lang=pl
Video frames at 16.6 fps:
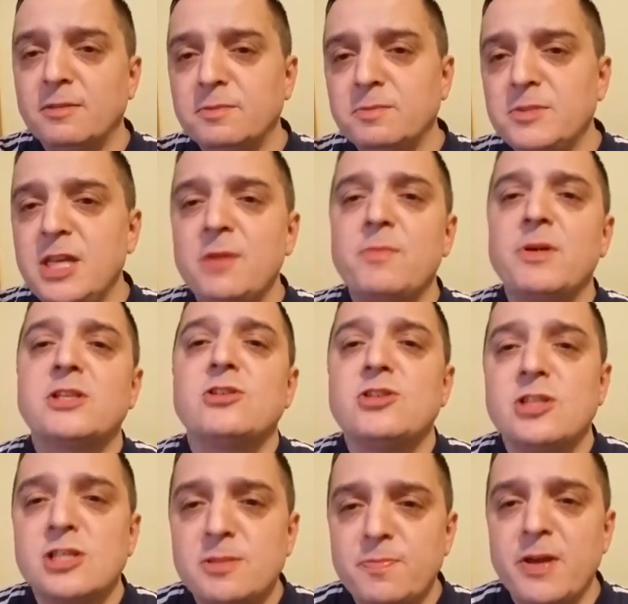nie ma
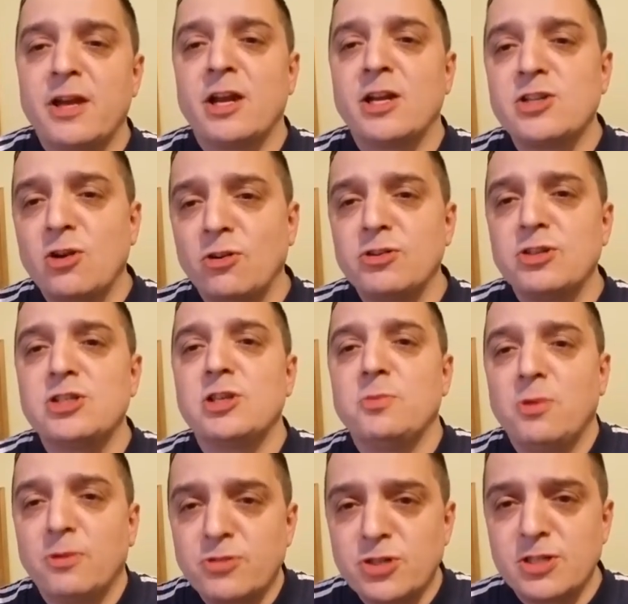co się spierać o nic,
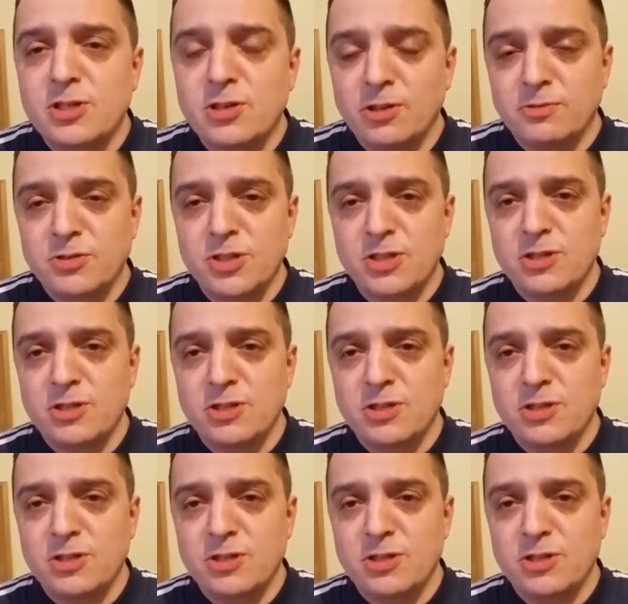no bo wszystko,